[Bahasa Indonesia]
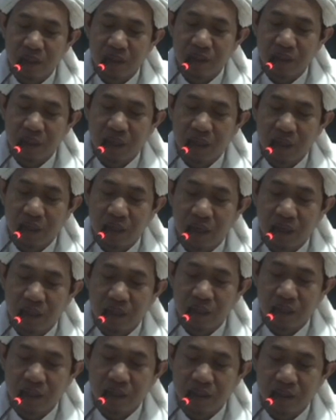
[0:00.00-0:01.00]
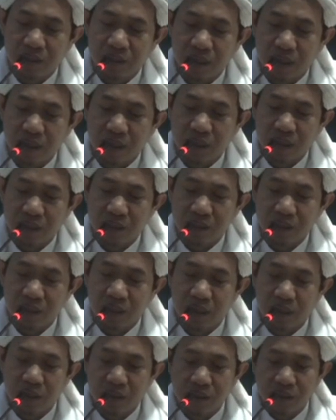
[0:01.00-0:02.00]
ta'ala ala
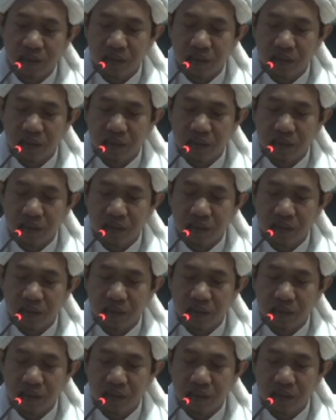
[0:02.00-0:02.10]
zallatiha